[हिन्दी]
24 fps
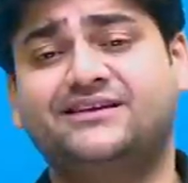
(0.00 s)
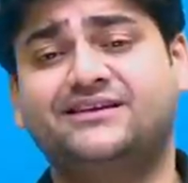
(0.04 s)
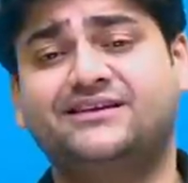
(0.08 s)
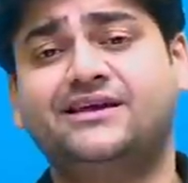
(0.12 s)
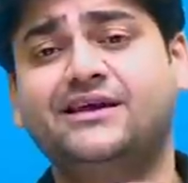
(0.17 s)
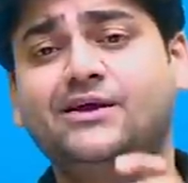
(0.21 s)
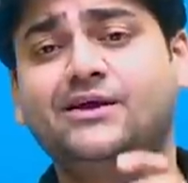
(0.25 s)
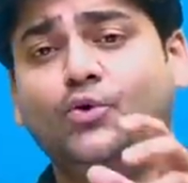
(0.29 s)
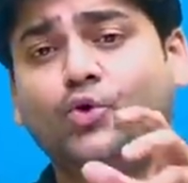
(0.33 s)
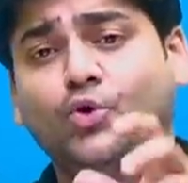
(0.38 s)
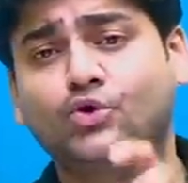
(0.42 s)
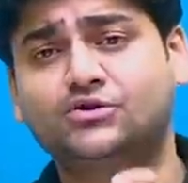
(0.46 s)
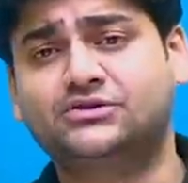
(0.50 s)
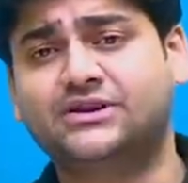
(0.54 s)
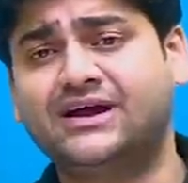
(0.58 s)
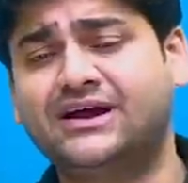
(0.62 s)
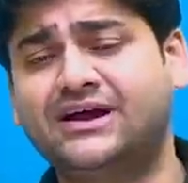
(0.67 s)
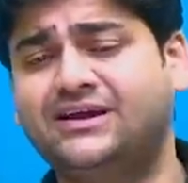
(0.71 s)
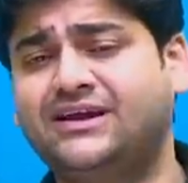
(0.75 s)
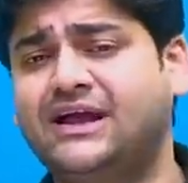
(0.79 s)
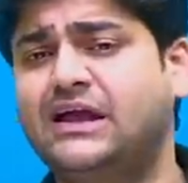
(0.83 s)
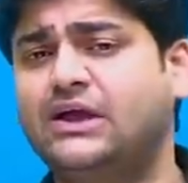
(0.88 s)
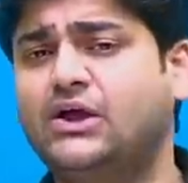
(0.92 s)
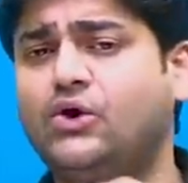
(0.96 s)
कि होता
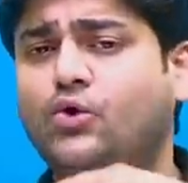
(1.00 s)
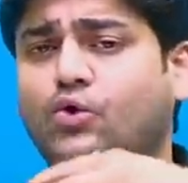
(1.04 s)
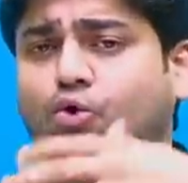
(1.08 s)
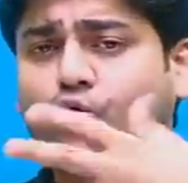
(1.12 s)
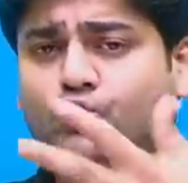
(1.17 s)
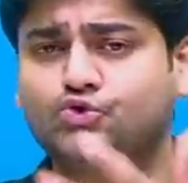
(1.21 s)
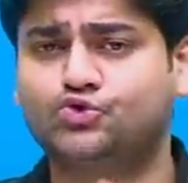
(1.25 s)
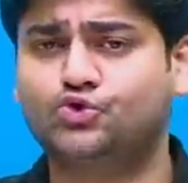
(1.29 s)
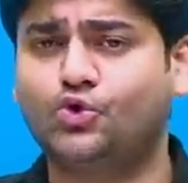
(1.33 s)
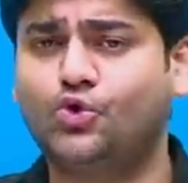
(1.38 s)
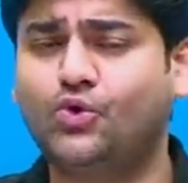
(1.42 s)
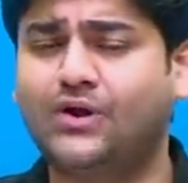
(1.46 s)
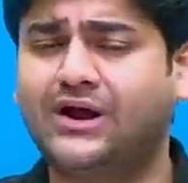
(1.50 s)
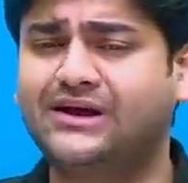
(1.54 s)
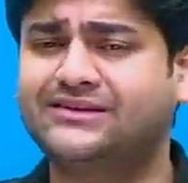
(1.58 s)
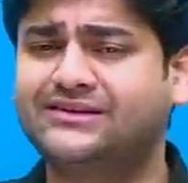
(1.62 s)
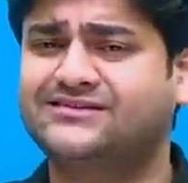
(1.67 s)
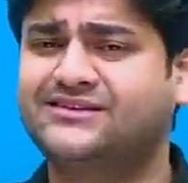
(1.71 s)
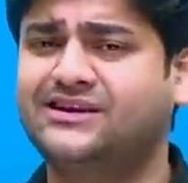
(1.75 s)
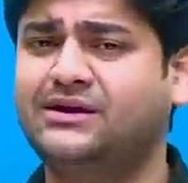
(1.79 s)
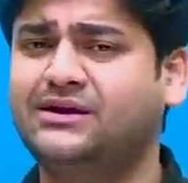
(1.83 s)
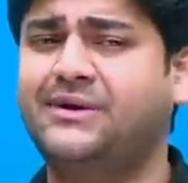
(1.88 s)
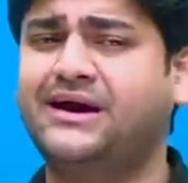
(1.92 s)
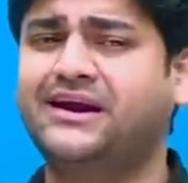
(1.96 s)
क्या है कि कुछ लोग
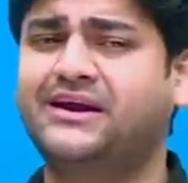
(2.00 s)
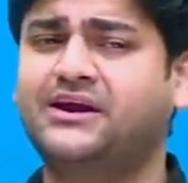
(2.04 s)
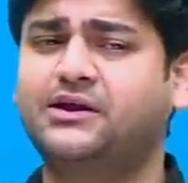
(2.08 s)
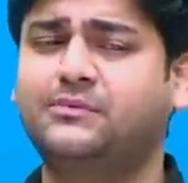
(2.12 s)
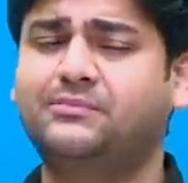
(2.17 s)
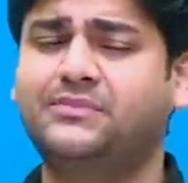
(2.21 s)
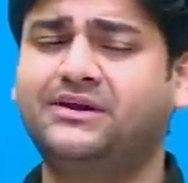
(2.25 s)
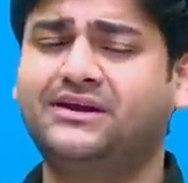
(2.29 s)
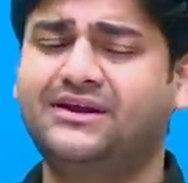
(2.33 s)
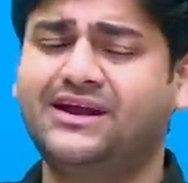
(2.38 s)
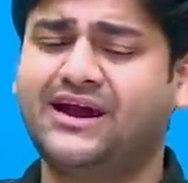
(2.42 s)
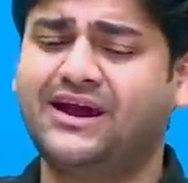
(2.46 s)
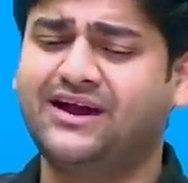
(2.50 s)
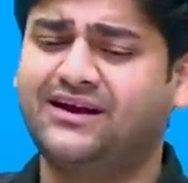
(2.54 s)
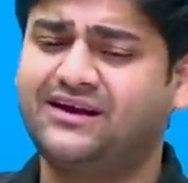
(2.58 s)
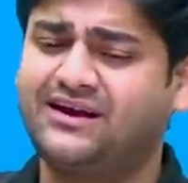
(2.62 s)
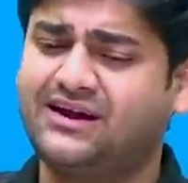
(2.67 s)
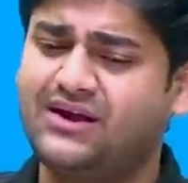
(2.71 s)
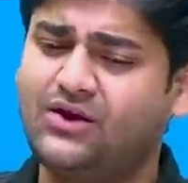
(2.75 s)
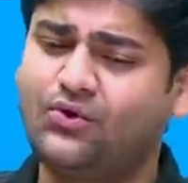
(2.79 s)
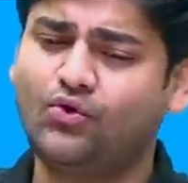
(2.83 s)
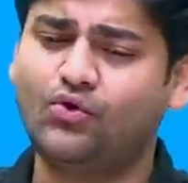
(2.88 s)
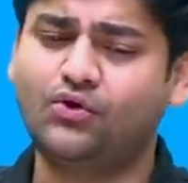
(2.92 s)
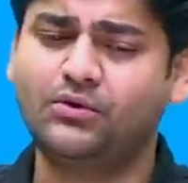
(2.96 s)
आजकल मार्केट में क्या करना
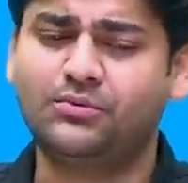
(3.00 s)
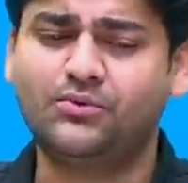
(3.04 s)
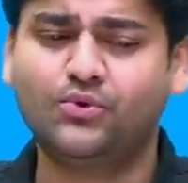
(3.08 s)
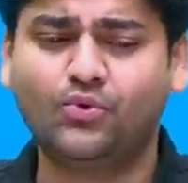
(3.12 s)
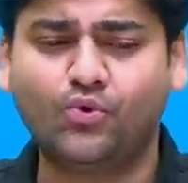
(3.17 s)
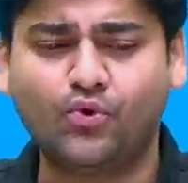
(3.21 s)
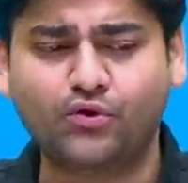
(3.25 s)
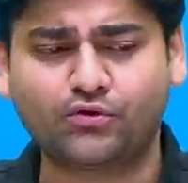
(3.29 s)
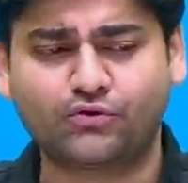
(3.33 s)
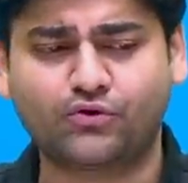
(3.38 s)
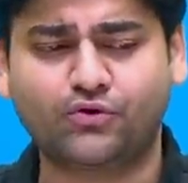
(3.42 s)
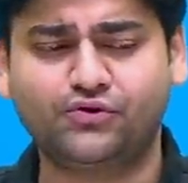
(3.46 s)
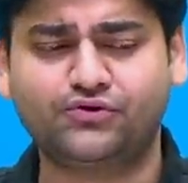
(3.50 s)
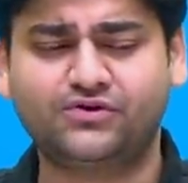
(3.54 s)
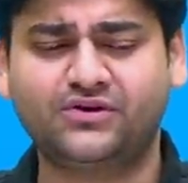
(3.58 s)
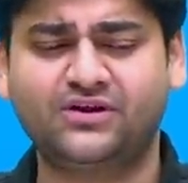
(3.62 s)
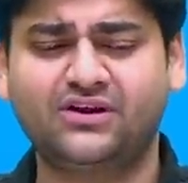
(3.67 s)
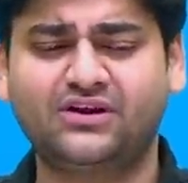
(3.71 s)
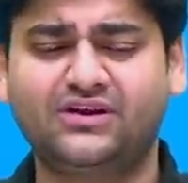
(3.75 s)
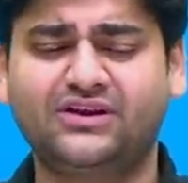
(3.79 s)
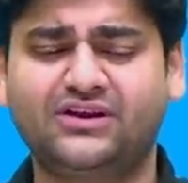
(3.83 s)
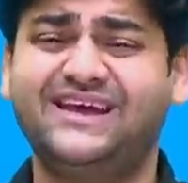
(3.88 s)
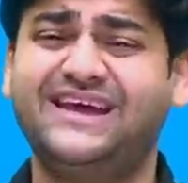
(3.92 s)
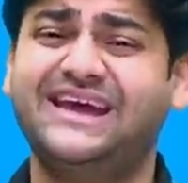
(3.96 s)
है कोई भी कोर्स लॉन्च
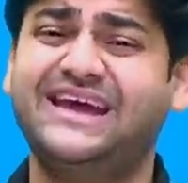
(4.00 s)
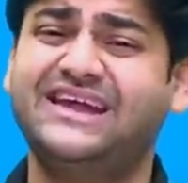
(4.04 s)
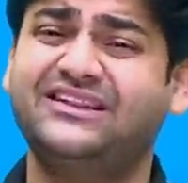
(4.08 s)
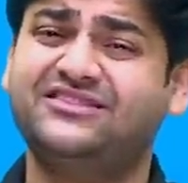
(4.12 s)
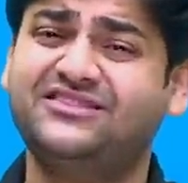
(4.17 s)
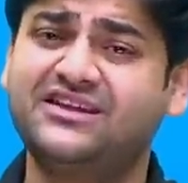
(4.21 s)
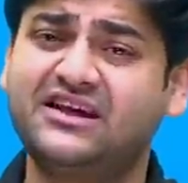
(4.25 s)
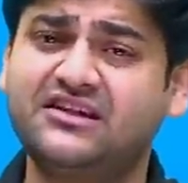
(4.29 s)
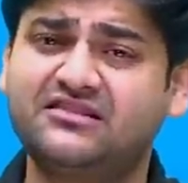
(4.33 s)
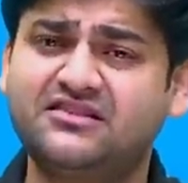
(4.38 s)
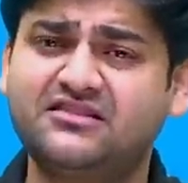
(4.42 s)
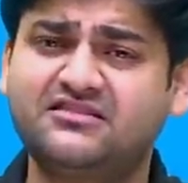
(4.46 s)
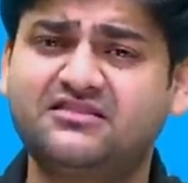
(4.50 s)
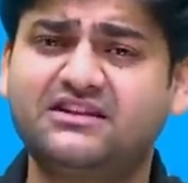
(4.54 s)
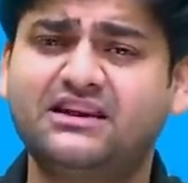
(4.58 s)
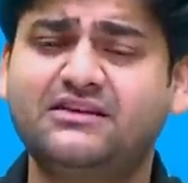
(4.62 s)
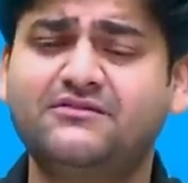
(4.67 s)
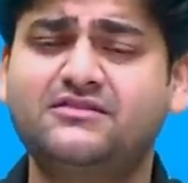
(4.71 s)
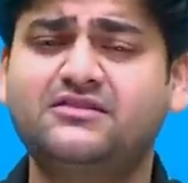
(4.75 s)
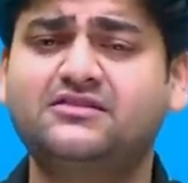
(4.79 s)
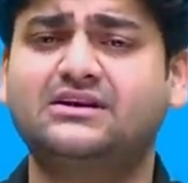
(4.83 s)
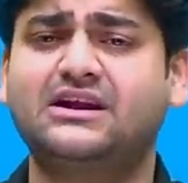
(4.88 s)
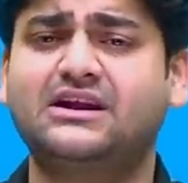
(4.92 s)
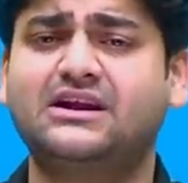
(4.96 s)
करेंगे ऐसा ऐसा
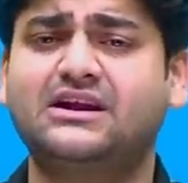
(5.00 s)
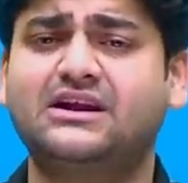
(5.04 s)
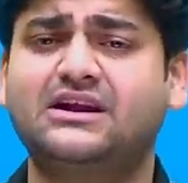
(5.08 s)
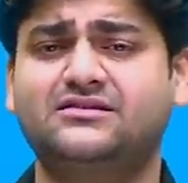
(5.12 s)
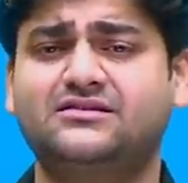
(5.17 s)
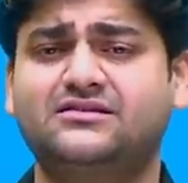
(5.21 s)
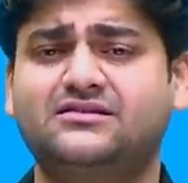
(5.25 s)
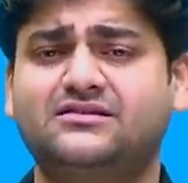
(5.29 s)
सिलेबस करा देते हैं